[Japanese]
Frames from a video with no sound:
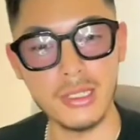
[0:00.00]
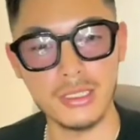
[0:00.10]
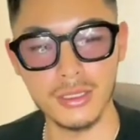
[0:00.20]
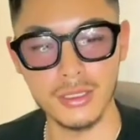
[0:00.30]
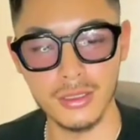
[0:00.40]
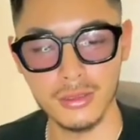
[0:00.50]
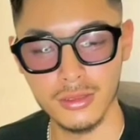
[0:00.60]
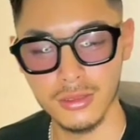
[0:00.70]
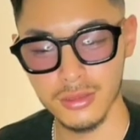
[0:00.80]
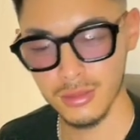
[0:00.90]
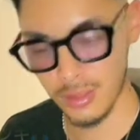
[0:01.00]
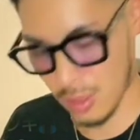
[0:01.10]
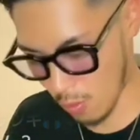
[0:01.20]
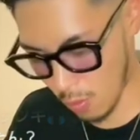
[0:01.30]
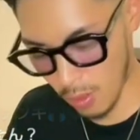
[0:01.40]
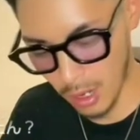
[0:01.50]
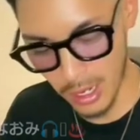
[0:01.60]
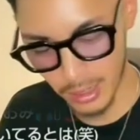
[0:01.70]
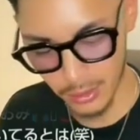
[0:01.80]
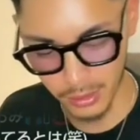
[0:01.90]
目はまず、
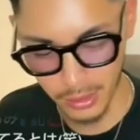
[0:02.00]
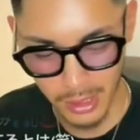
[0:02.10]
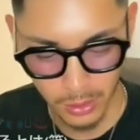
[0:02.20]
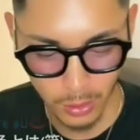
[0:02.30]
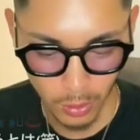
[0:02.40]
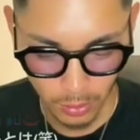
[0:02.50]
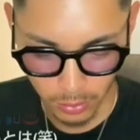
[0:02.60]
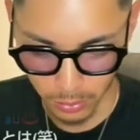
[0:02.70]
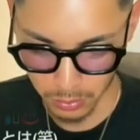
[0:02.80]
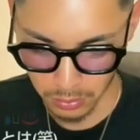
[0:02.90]
後輩2人と、